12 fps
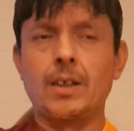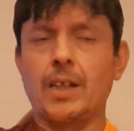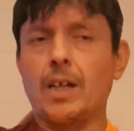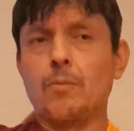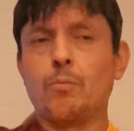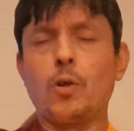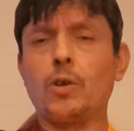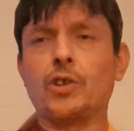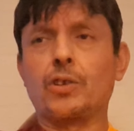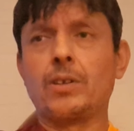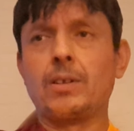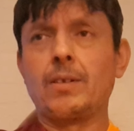Yani
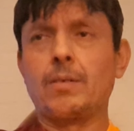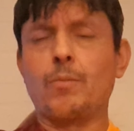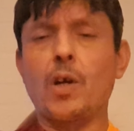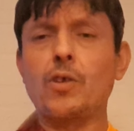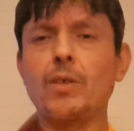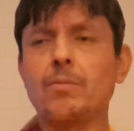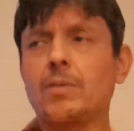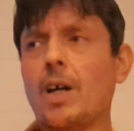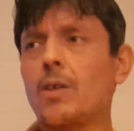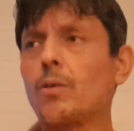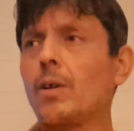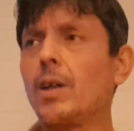boş. Bakıyorum
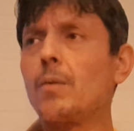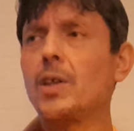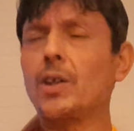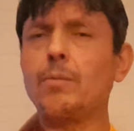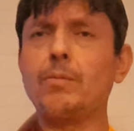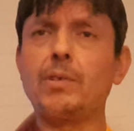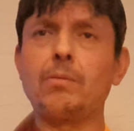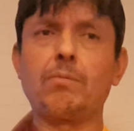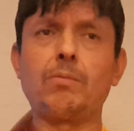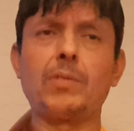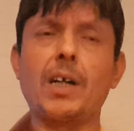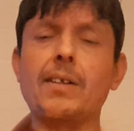kadrolara bakıyorum
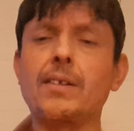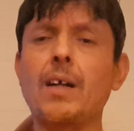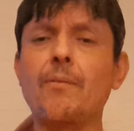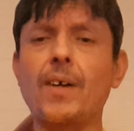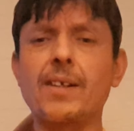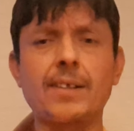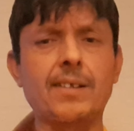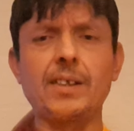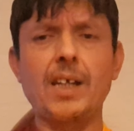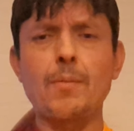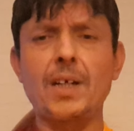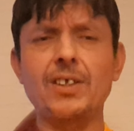yarısından fazlası
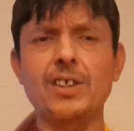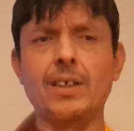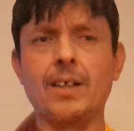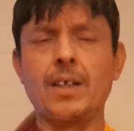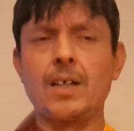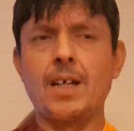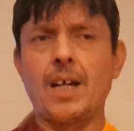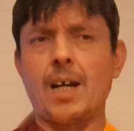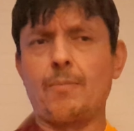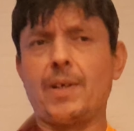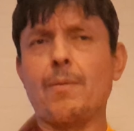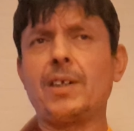yabancı.
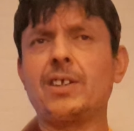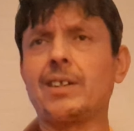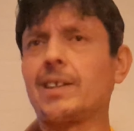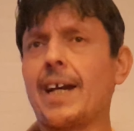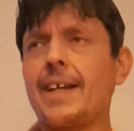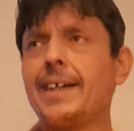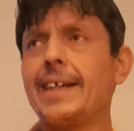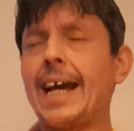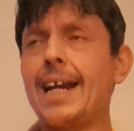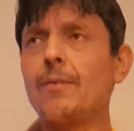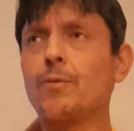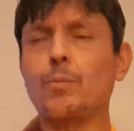Hep yabancı kendi
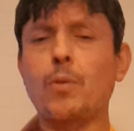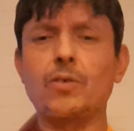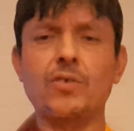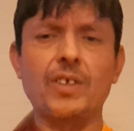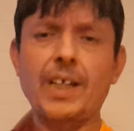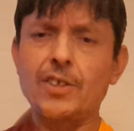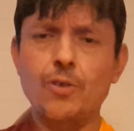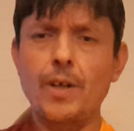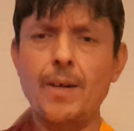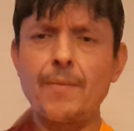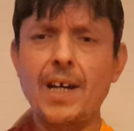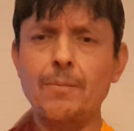yerli futbolcusuna hiç
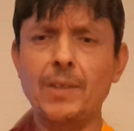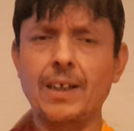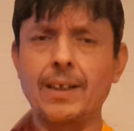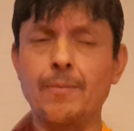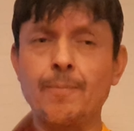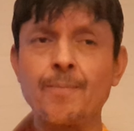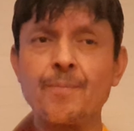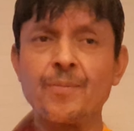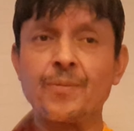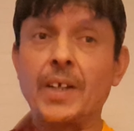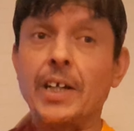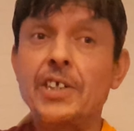önem vermiyorlar.
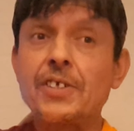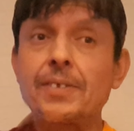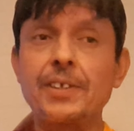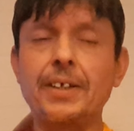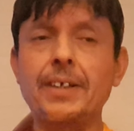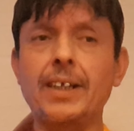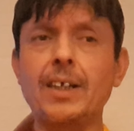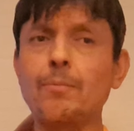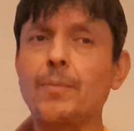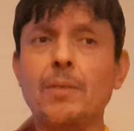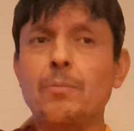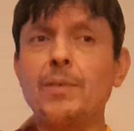Hiç dikkat
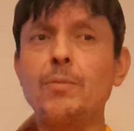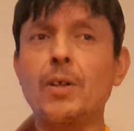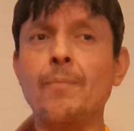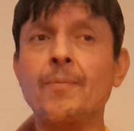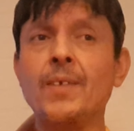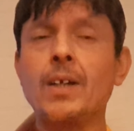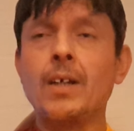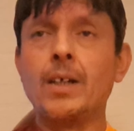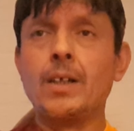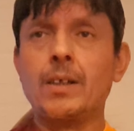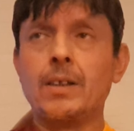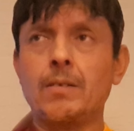etmiyor. Bilmiyorum.
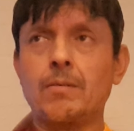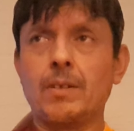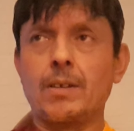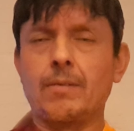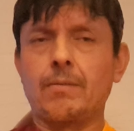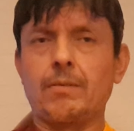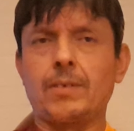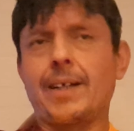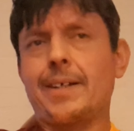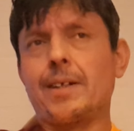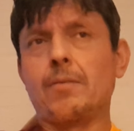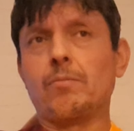
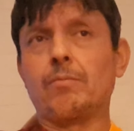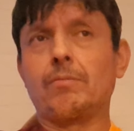Yani